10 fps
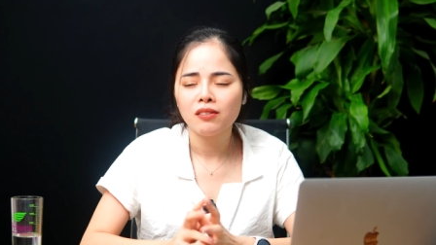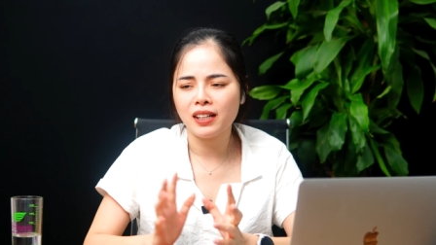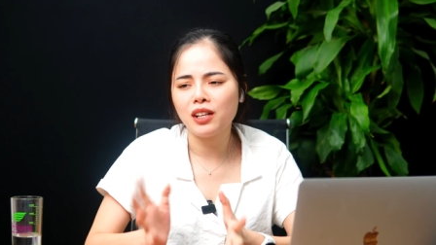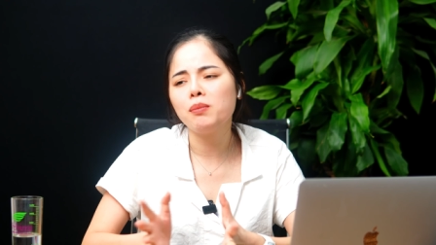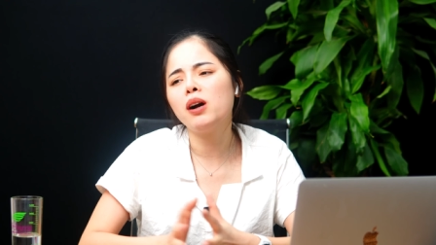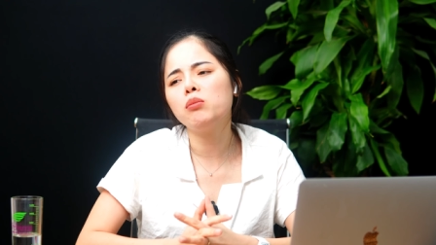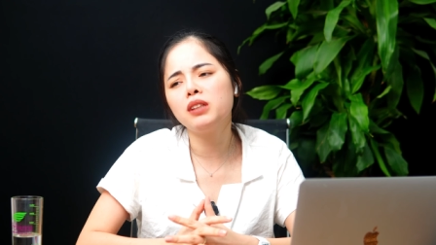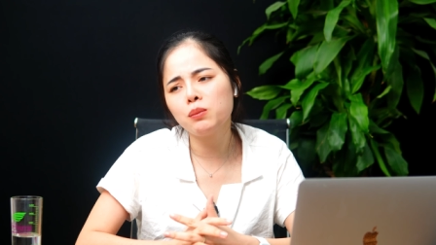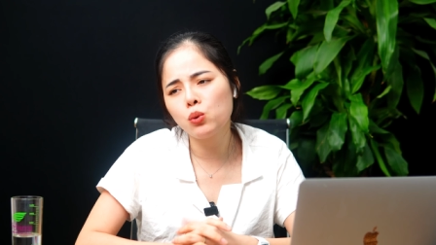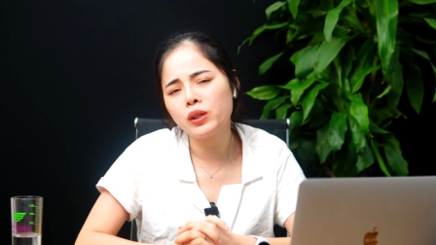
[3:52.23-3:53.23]
Và nếu mà không
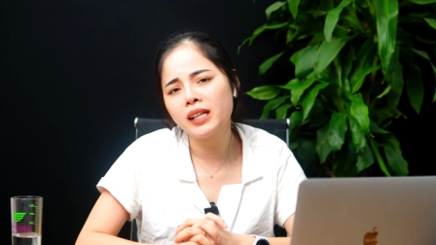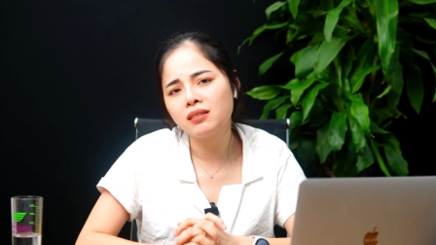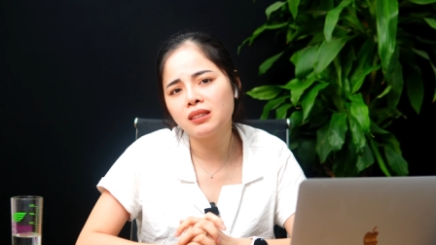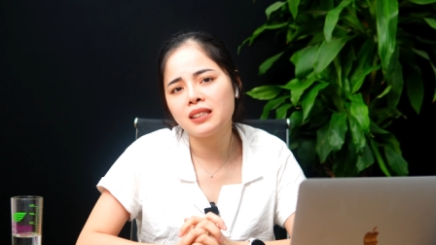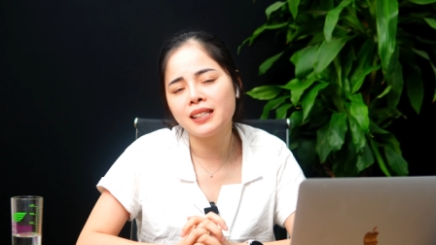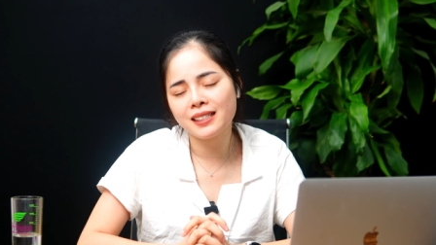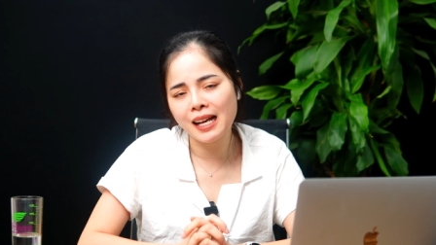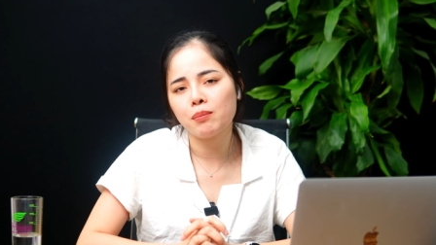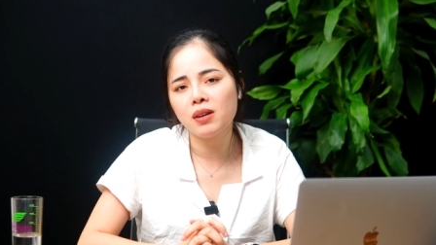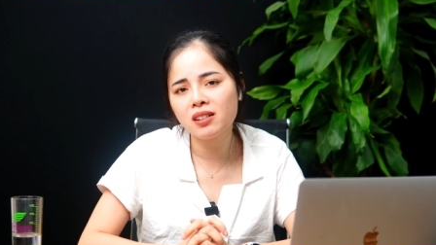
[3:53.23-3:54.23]
thích mùi ấy thì sẽ
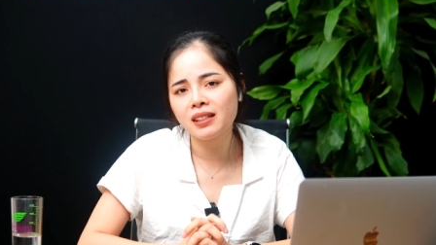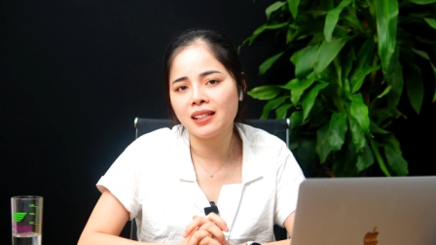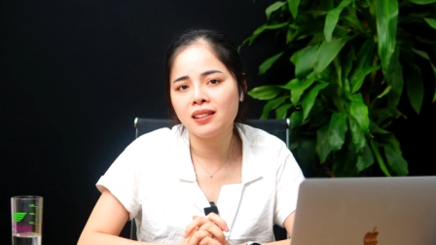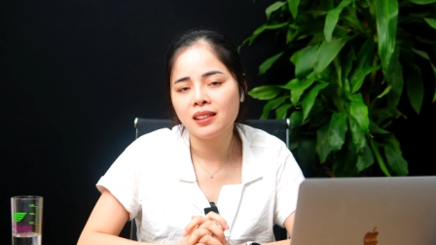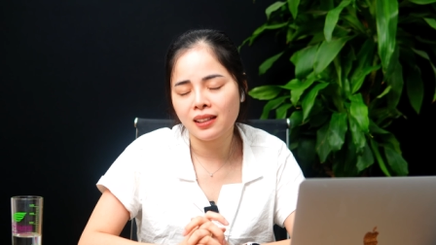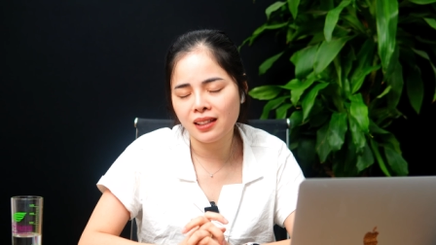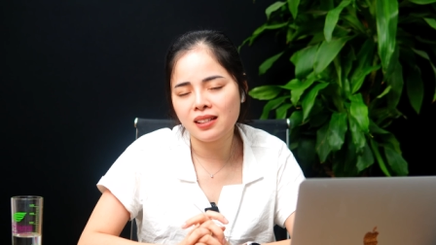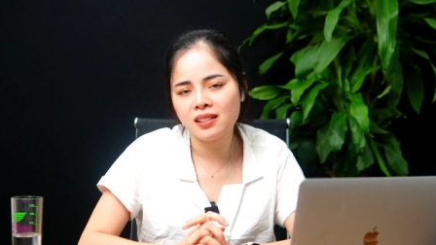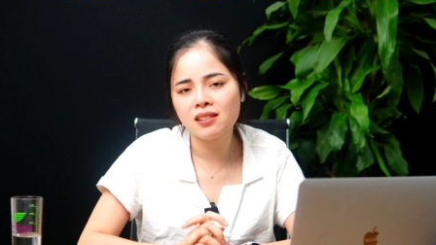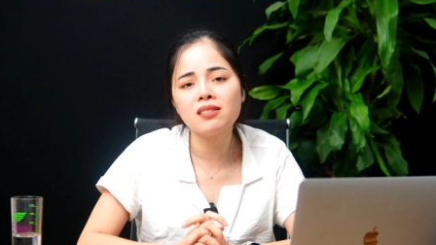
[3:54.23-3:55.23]
giảm bớt
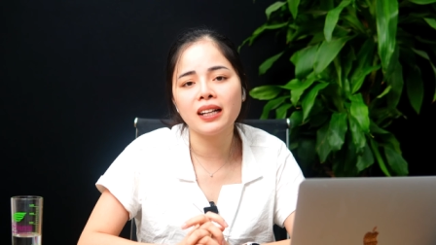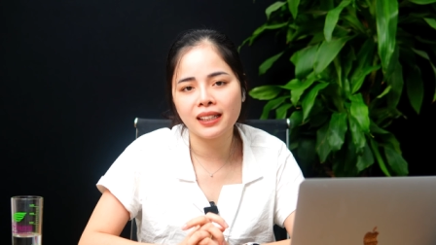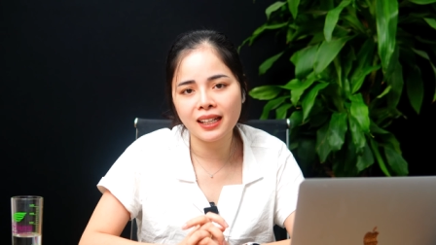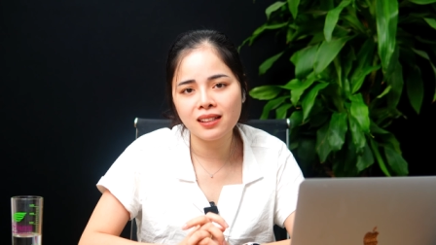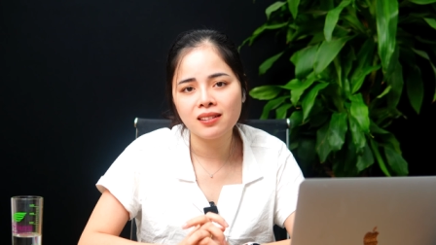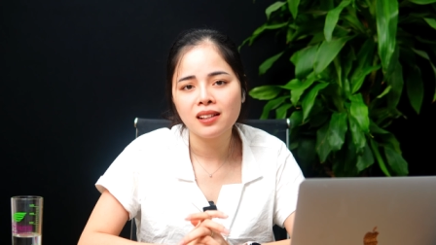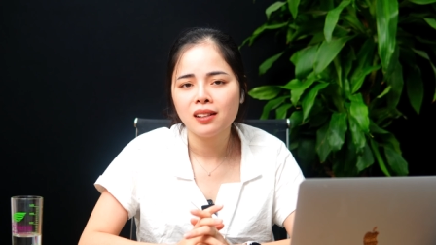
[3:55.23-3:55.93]
cái sự gắn kết.